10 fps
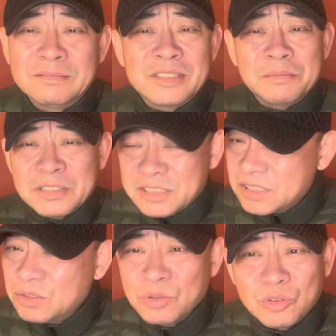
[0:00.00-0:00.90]
怎么
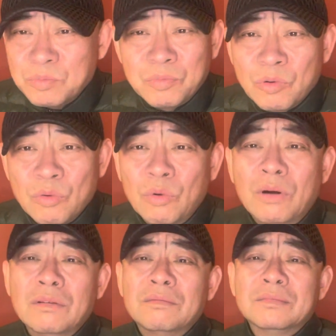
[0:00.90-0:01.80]
形容都不
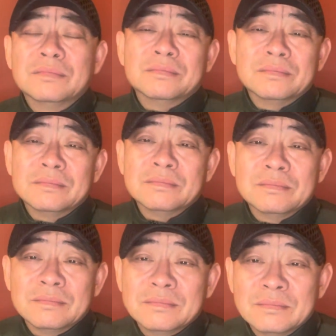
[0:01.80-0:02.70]
过。
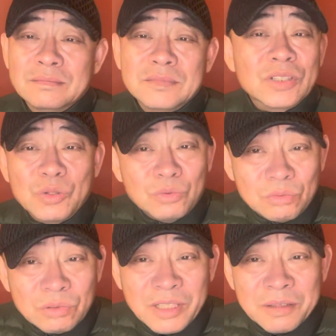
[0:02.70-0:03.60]
六
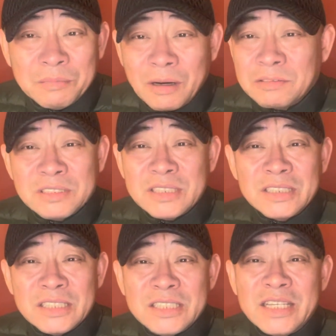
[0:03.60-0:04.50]
五年，毛主席
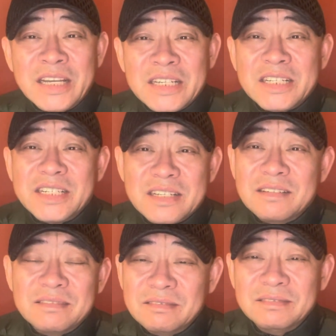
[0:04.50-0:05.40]
的见识、
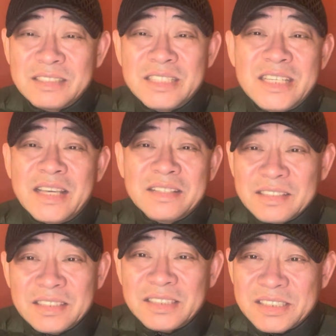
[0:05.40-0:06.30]
见
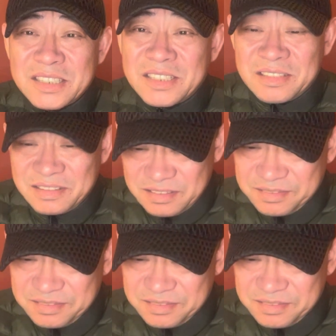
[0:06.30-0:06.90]
和识。